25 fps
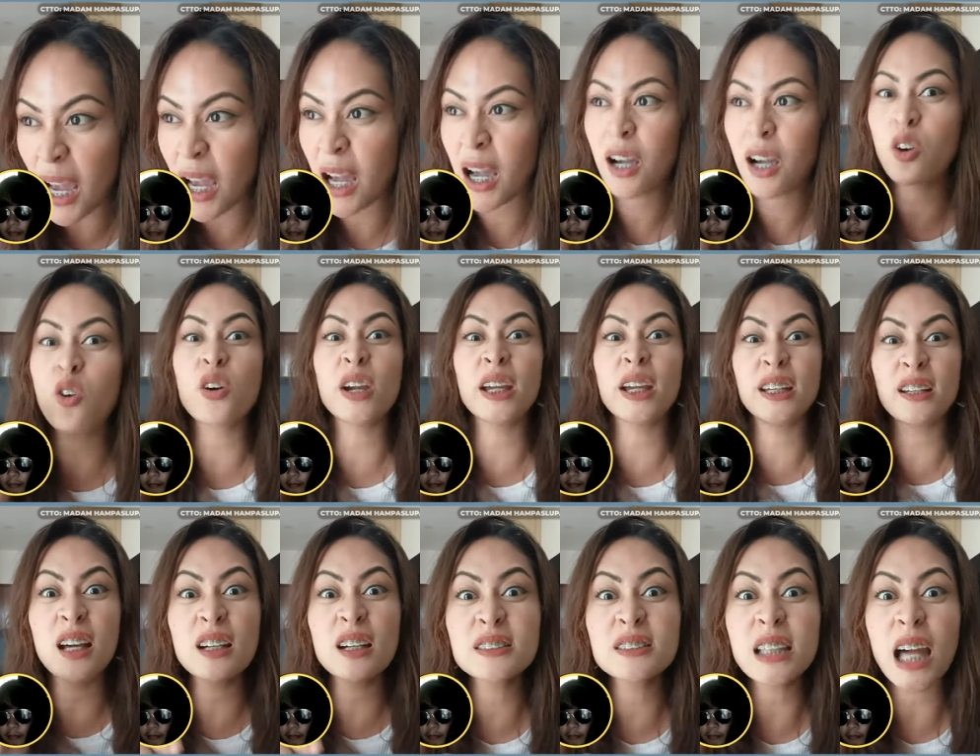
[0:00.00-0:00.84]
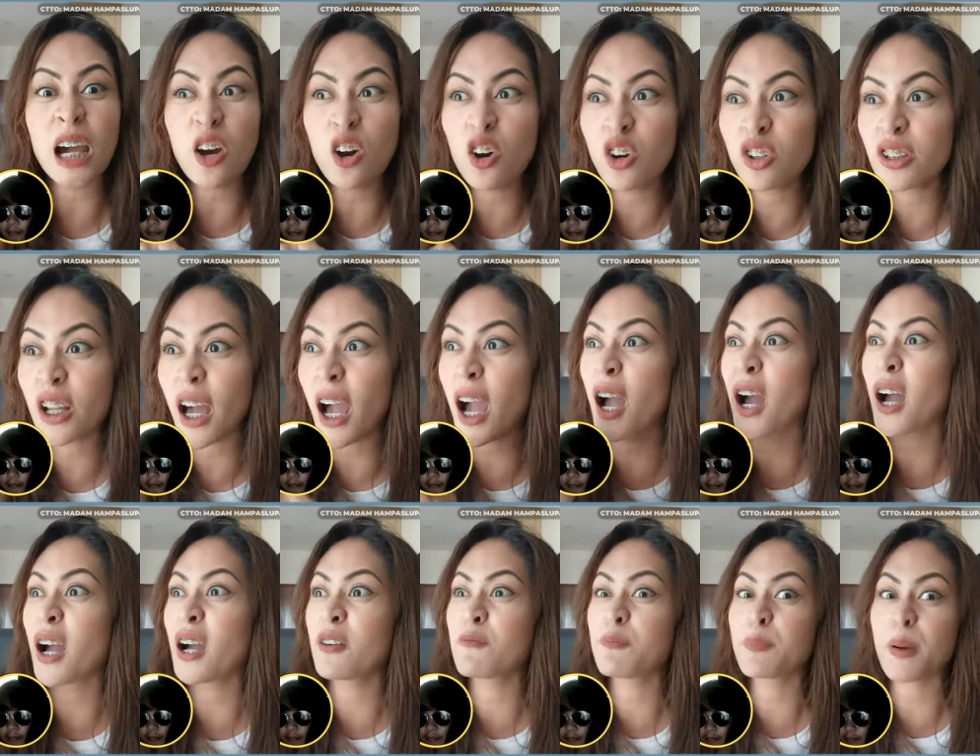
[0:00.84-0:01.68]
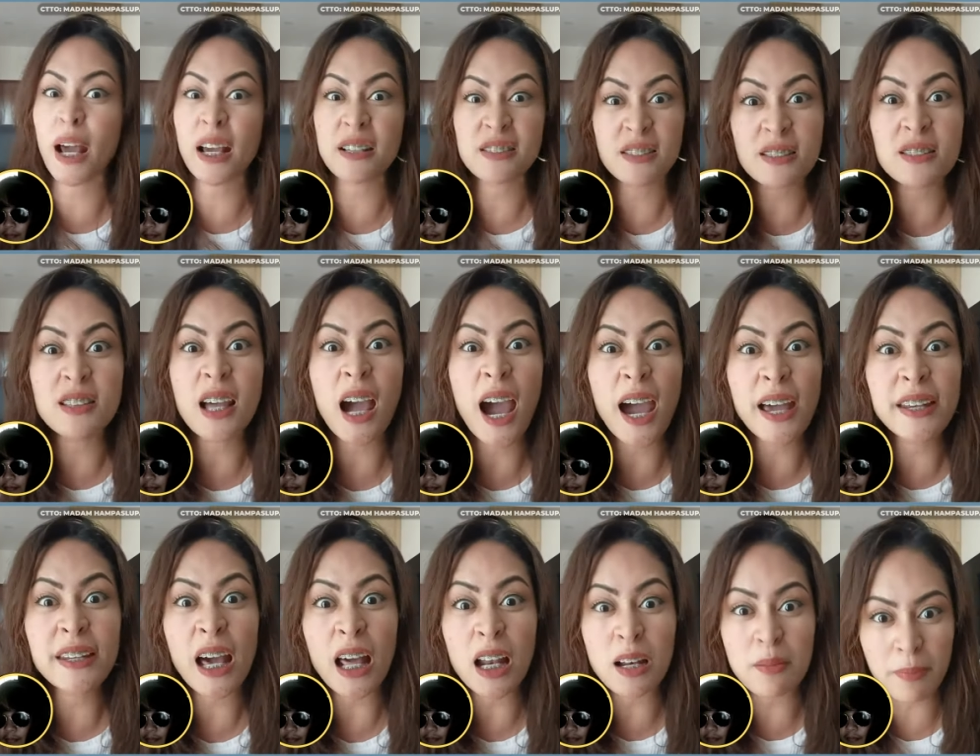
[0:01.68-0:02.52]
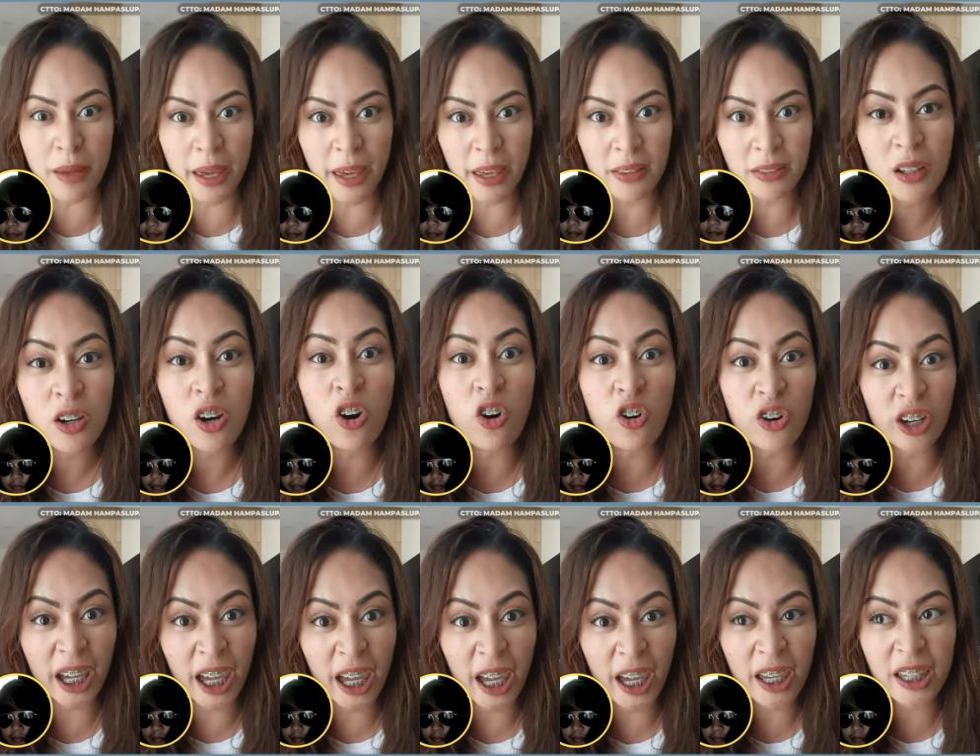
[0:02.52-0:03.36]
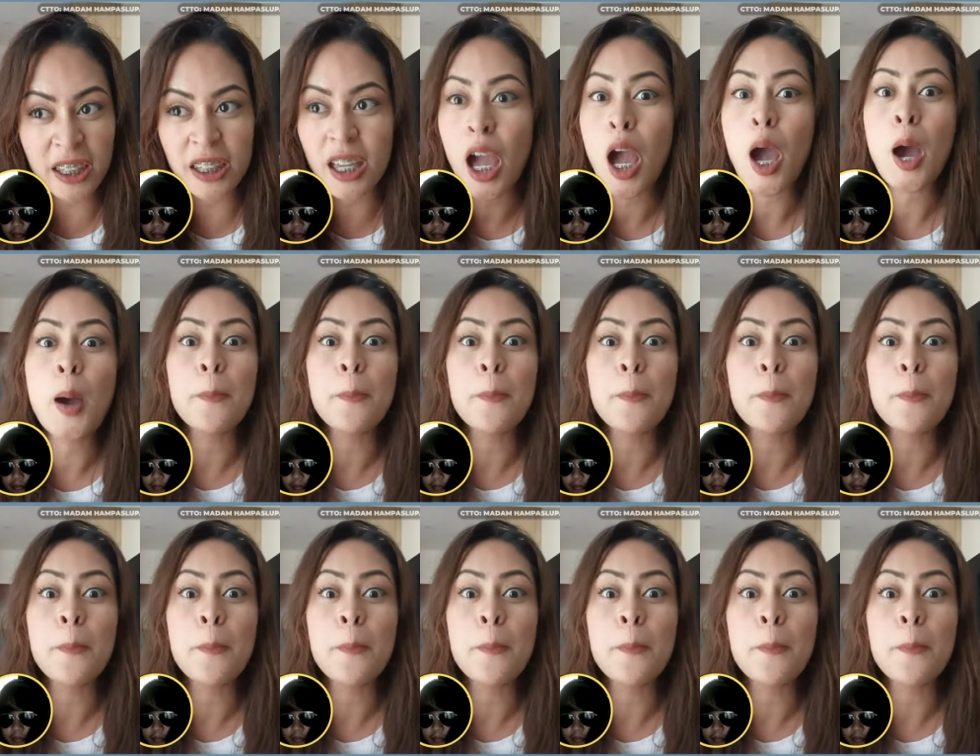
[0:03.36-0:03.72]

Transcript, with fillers: kung ilang taon ang process ng annulment, okay?